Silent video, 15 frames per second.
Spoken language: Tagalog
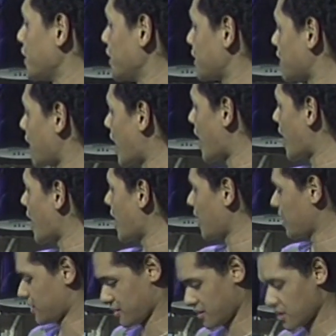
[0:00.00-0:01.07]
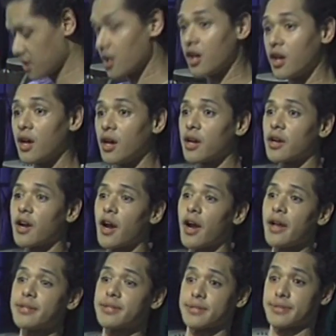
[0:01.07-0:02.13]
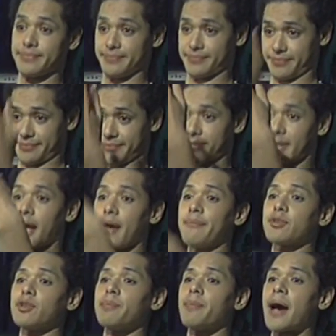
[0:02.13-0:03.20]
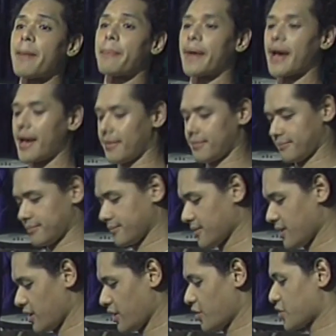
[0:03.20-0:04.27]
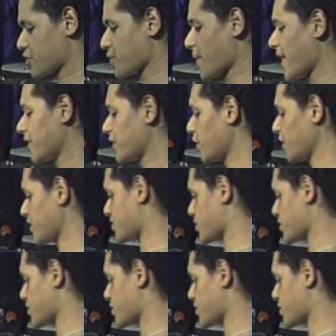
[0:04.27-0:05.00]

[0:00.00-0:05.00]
kita, girls, come to Papa. Your sweldo